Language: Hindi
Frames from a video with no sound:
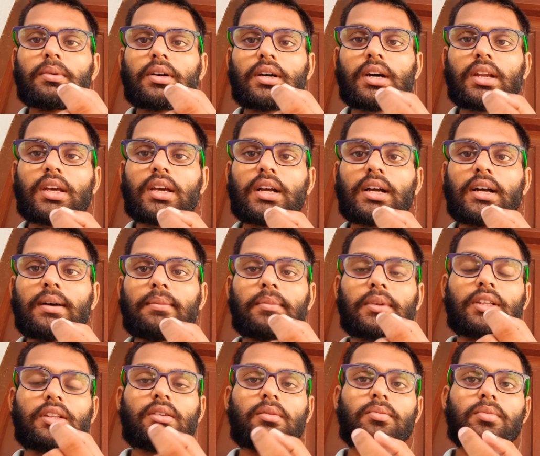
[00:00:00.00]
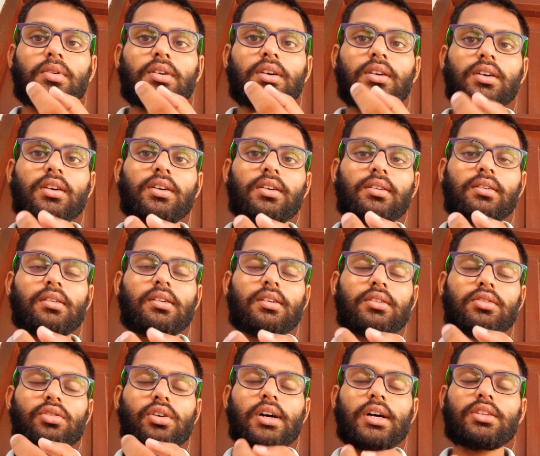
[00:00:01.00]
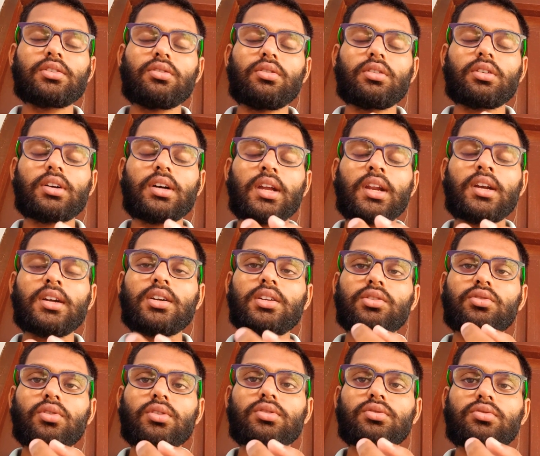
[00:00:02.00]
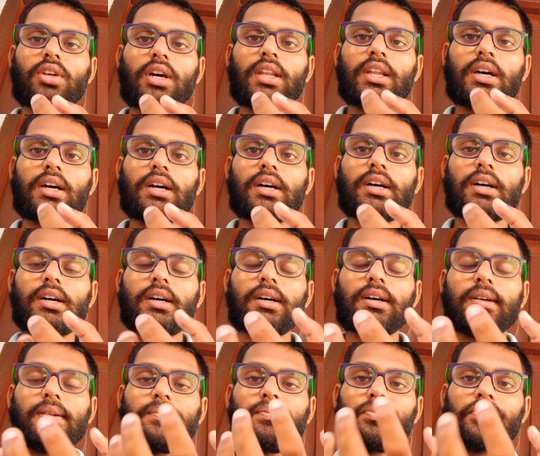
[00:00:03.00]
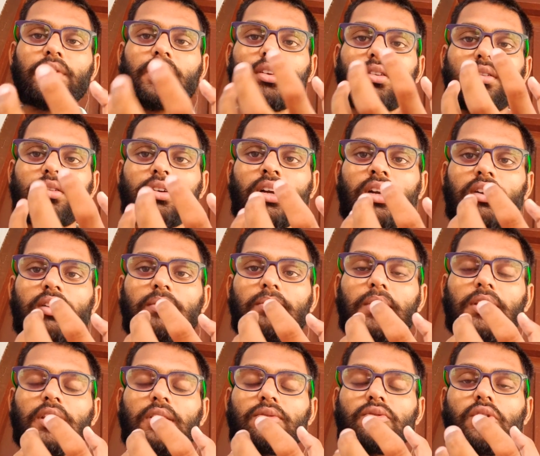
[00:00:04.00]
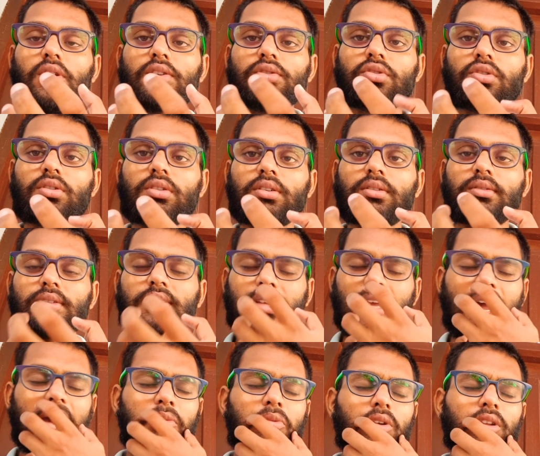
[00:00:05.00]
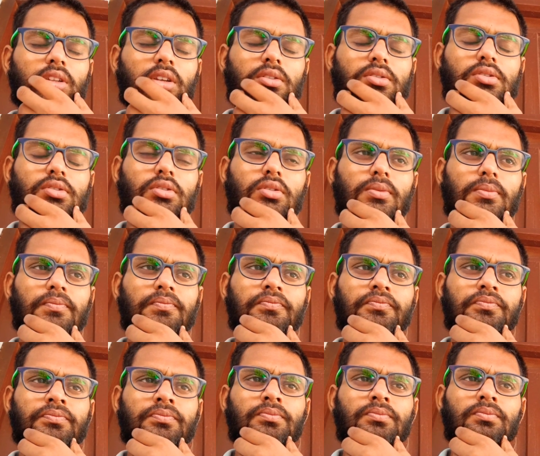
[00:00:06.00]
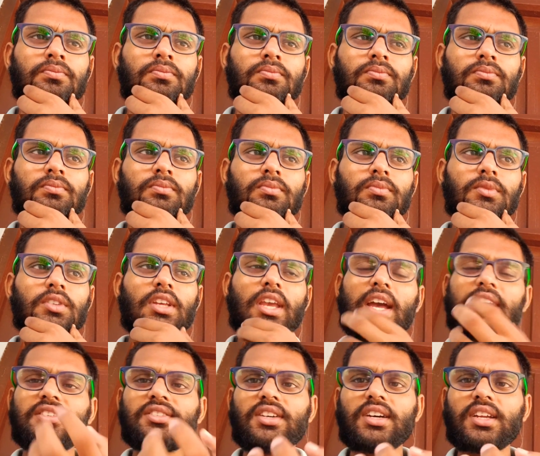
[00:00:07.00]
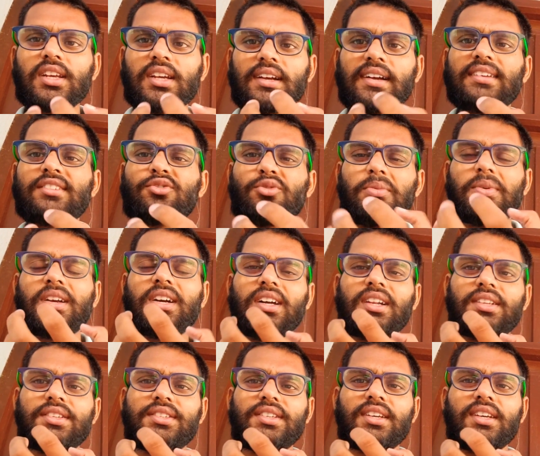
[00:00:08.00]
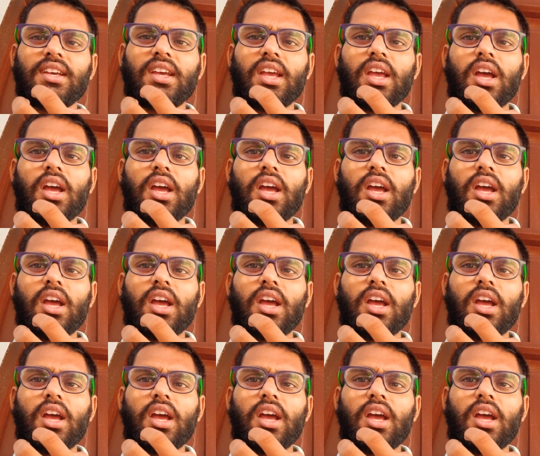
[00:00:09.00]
करेगा मतलब जो है सो करंट जो है सो ज़्यादा मतलब जो है सो क्या बोलते हैं उसको कैच करेगा जो भी कह लीजिए